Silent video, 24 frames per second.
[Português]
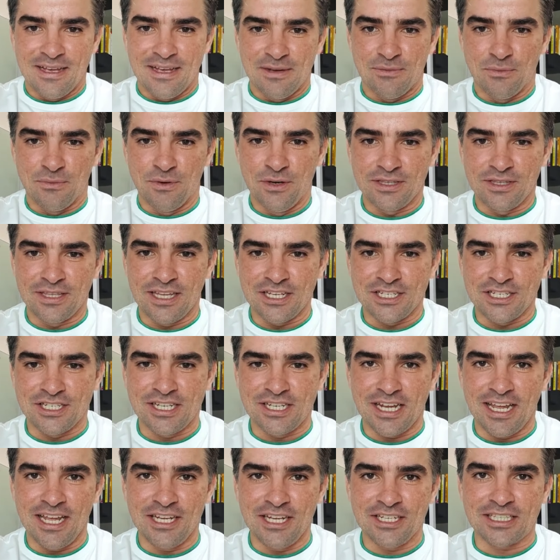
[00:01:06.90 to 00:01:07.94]
Muita
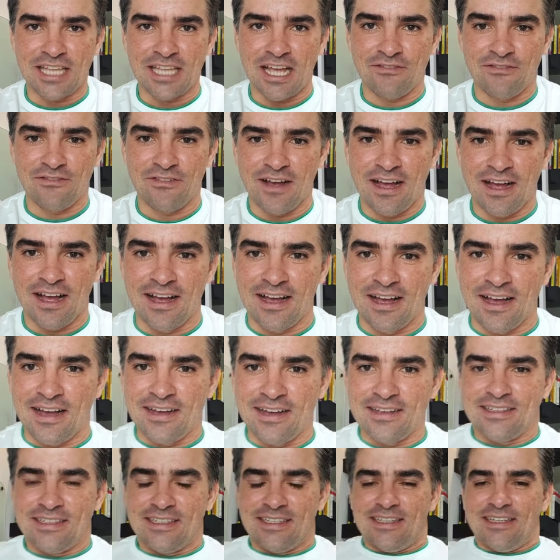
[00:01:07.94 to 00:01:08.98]
gente estava
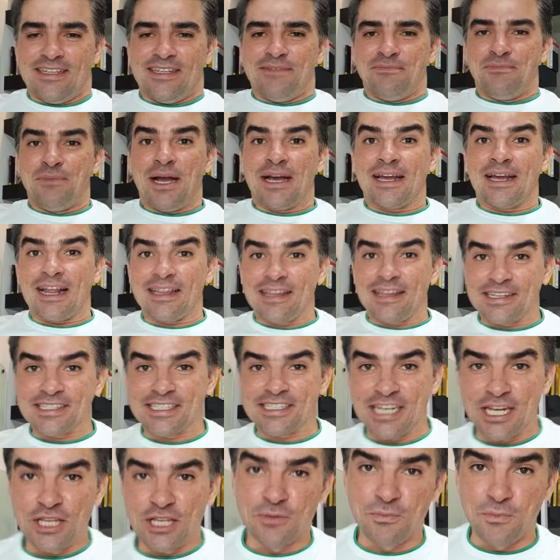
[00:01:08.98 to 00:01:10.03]
me
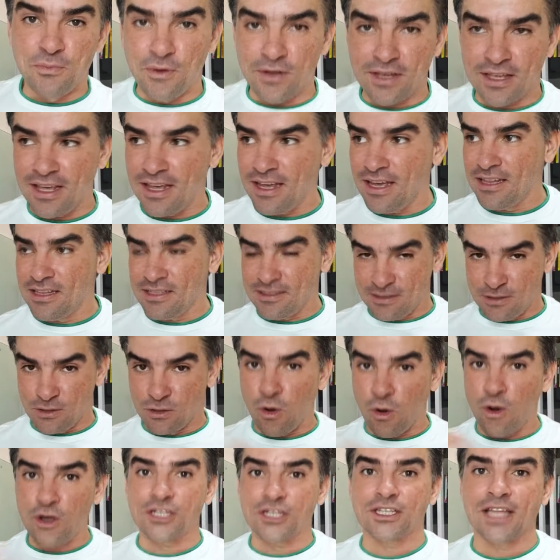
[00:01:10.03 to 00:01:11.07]
agradecendo porque
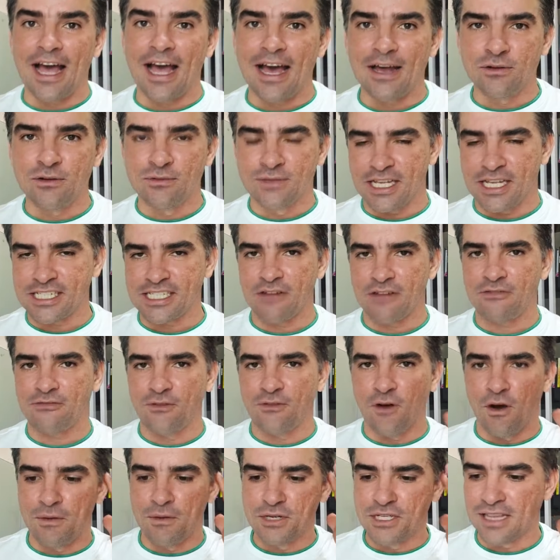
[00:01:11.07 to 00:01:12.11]
gostaram dessa
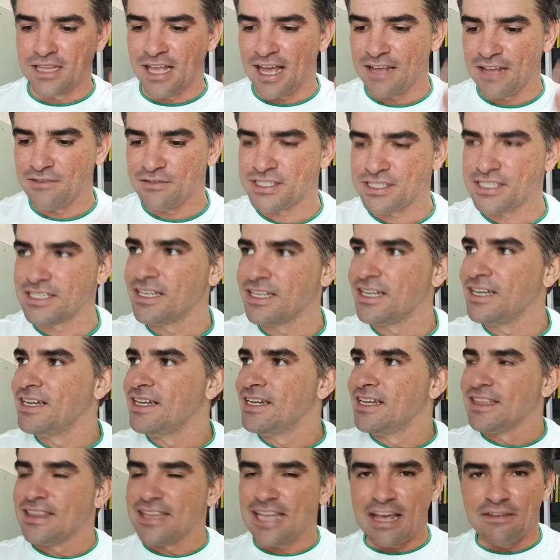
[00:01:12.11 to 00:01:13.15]
forma de lives.
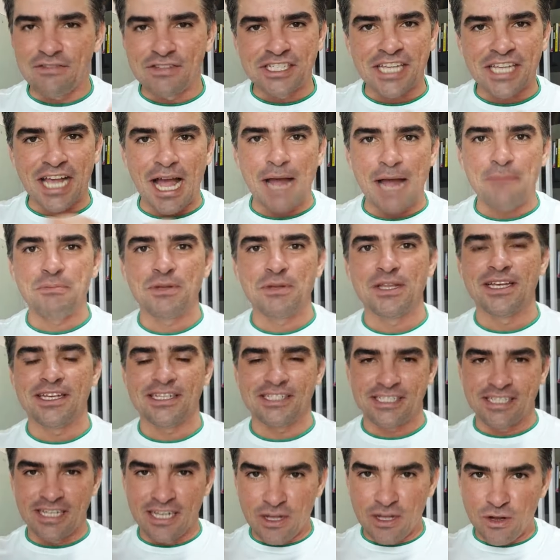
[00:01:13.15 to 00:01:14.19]
Lives
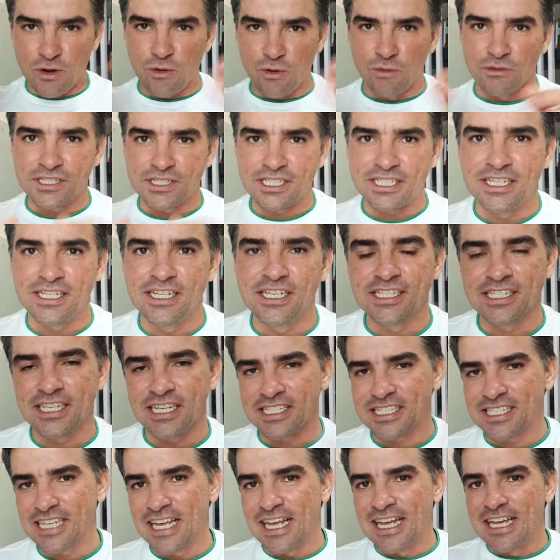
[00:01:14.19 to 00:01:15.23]
rápidas,
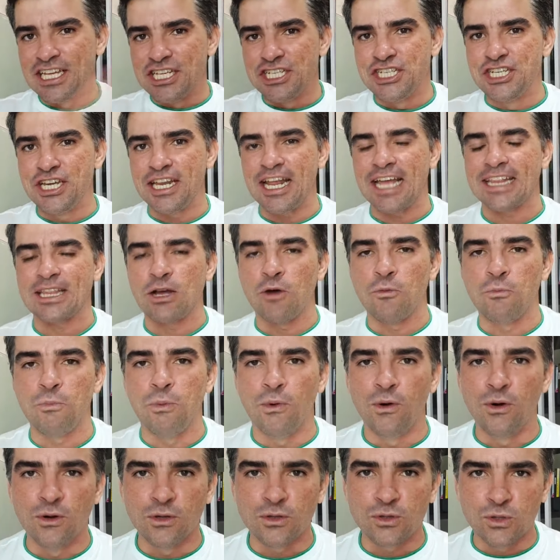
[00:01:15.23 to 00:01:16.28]
concisas, direto ao
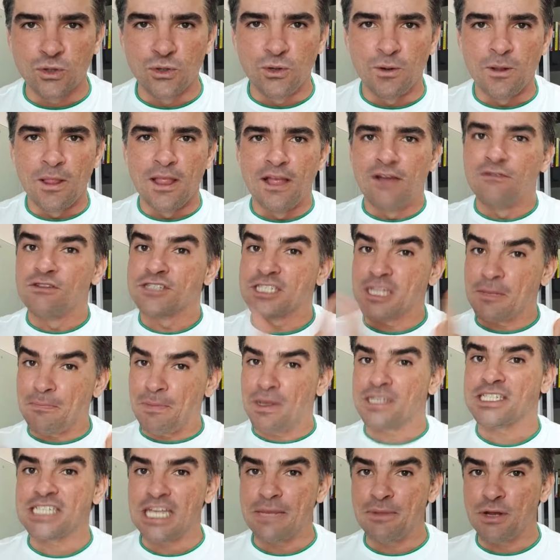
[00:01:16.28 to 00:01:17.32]
ponto. Você
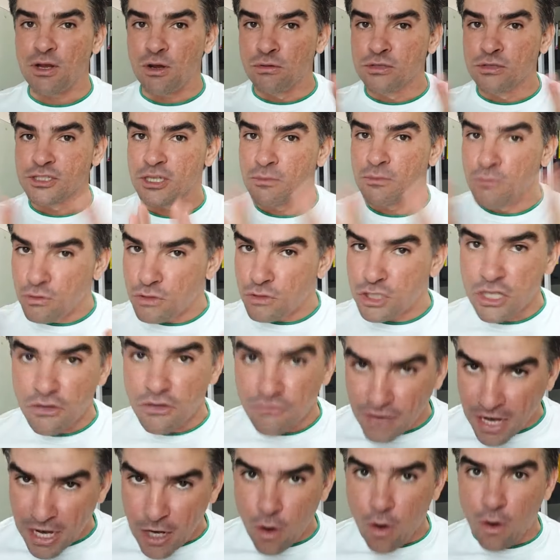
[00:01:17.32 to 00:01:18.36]
percebe que eu não sou muito de
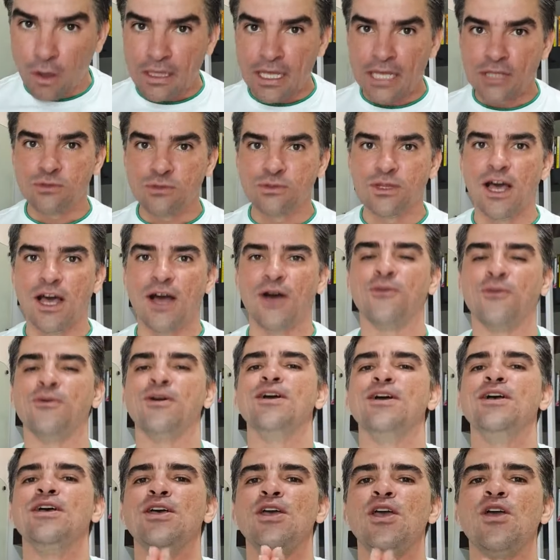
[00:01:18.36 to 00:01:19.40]
ficar enrolando, não.
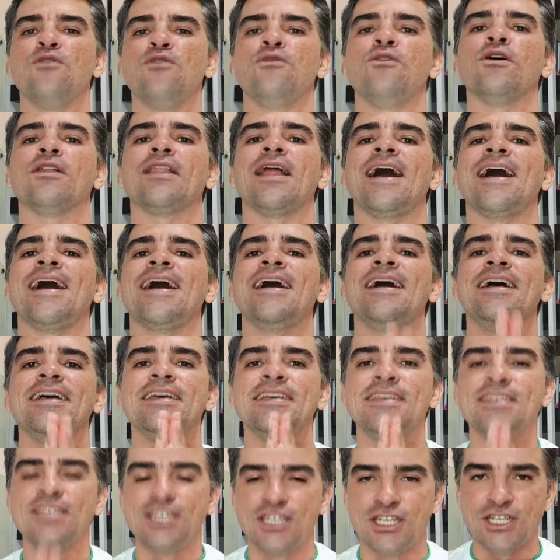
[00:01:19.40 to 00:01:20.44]
Eu vou lá
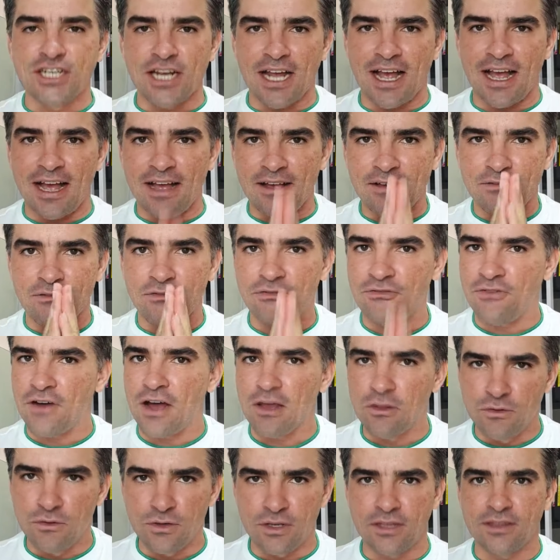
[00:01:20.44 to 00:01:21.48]
e já
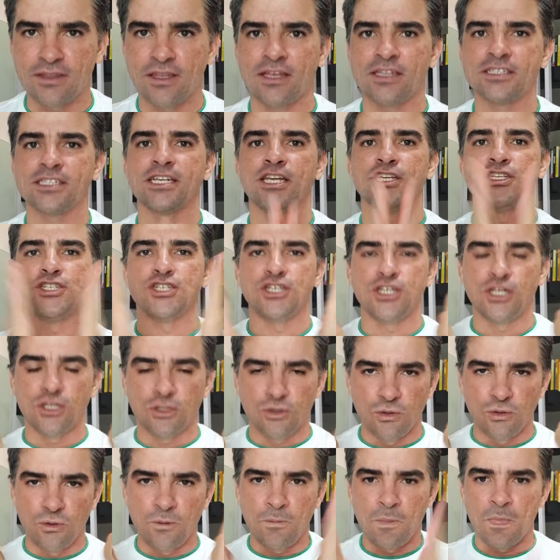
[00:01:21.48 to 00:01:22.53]
falo o que tem que ser
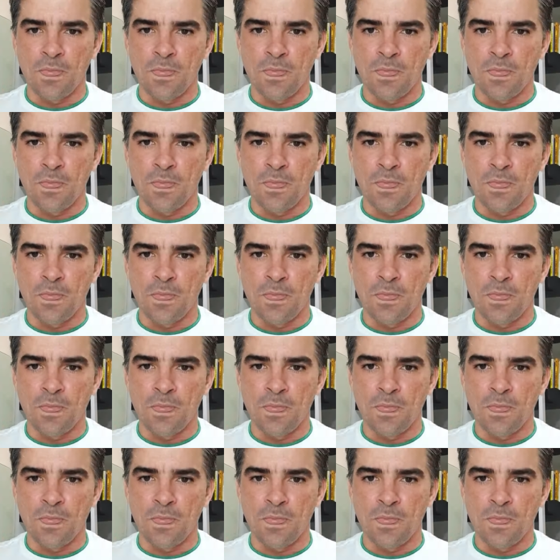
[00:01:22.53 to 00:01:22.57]
dito.